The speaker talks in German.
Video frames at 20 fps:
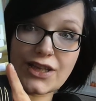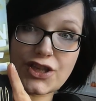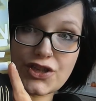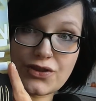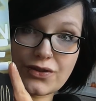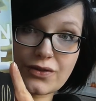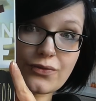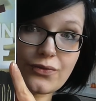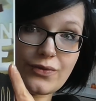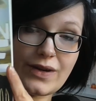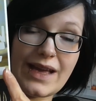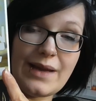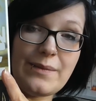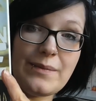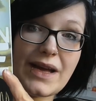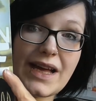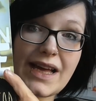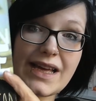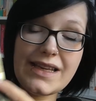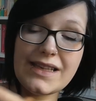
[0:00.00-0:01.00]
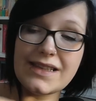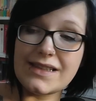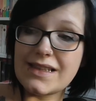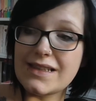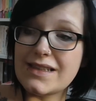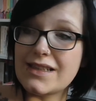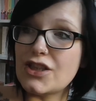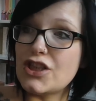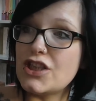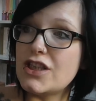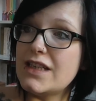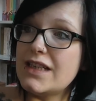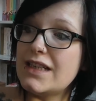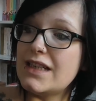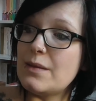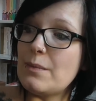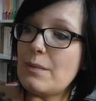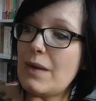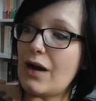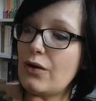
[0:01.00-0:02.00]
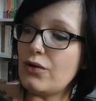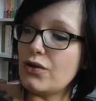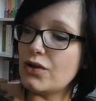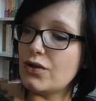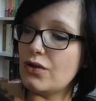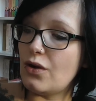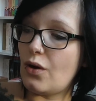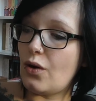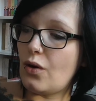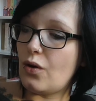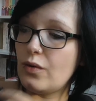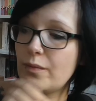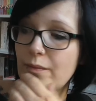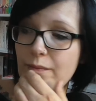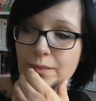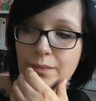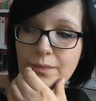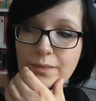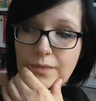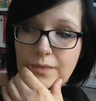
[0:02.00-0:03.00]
Action- und Crime-Reihe ist es erschienen. Mountain Home.